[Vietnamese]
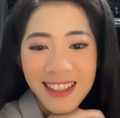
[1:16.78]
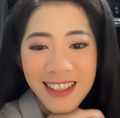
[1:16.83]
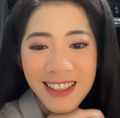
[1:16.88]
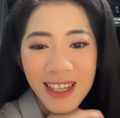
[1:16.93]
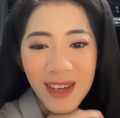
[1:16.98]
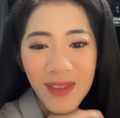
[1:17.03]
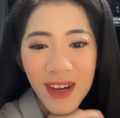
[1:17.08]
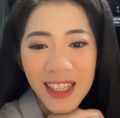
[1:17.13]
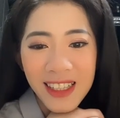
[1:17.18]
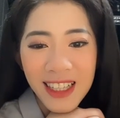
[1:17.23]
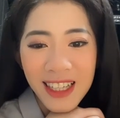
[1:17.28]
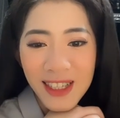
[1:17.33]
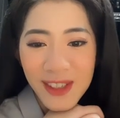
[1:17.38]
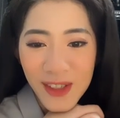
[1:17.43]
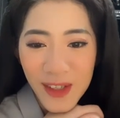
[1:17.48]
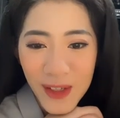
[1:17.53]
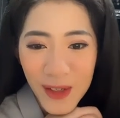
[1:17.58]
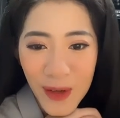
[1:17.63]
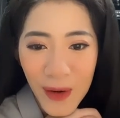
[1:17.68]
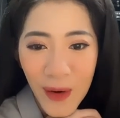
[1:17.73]
Chào bạn Thanh
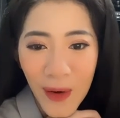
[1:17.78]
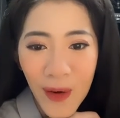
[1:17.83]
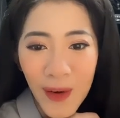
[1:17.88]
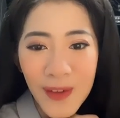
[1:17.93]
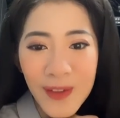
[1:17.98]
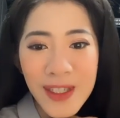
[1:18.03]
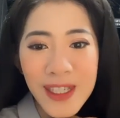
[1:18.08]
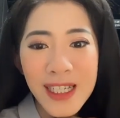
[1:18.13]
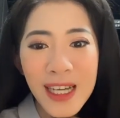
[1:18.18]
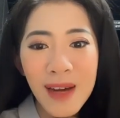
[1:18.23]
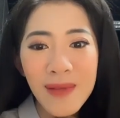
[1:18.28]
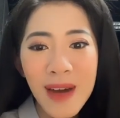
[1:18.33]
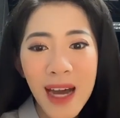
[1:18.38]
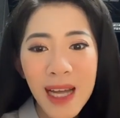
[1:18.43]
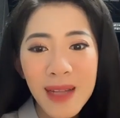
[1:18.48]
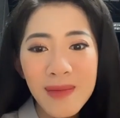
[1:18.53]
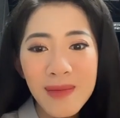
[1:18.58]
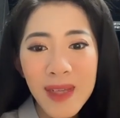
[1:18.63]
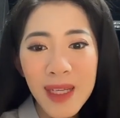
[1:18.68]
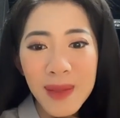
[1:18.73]
Xuân Đỗ, chào
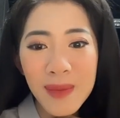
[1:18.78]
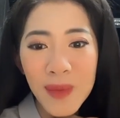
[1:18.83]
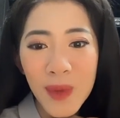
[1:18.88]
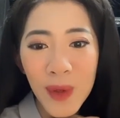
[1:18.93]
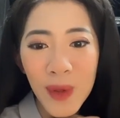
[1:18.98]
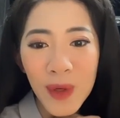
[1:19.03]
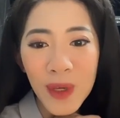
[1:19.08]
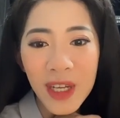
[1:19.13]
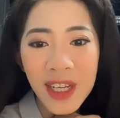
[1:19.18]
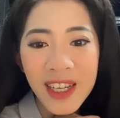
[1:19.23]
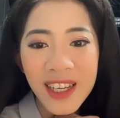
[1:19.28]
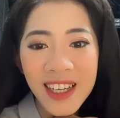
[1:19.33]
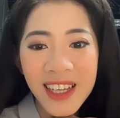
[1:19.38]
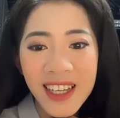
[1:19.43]
bạn Bình Bùi.